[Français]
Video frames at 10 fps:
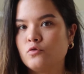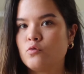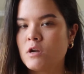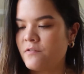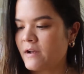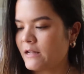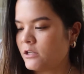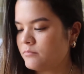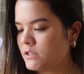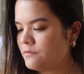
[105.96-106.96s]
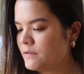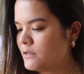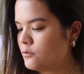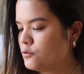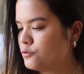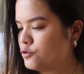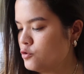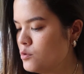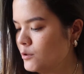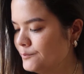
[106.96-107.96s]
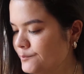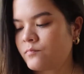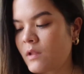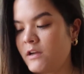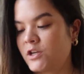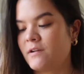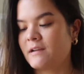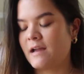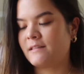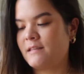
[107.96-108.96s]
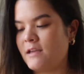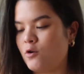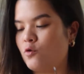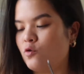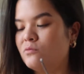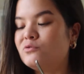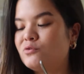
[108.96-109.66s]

Du coup, là, je vais regarder une petite vidéo YouTube. Je vais regarder le room